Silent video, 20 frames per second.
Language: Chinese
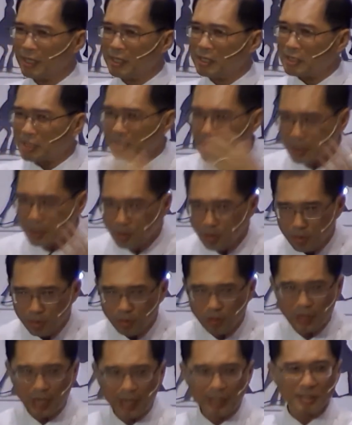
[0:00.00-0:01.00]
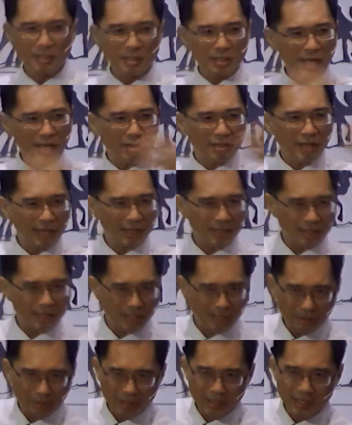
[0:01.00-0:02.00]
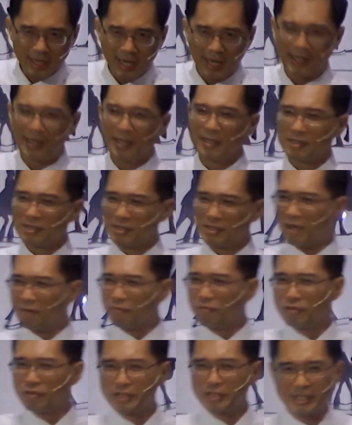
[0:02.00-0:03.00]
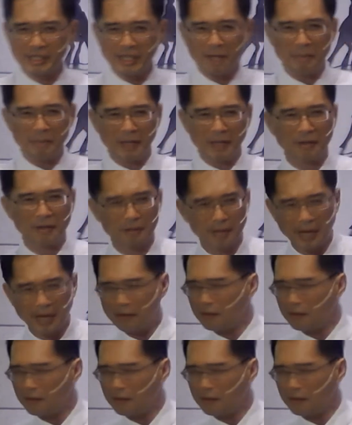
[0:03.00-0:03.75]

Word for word: 醒悟过来，知道他的情况这样，知道父亲那边口粮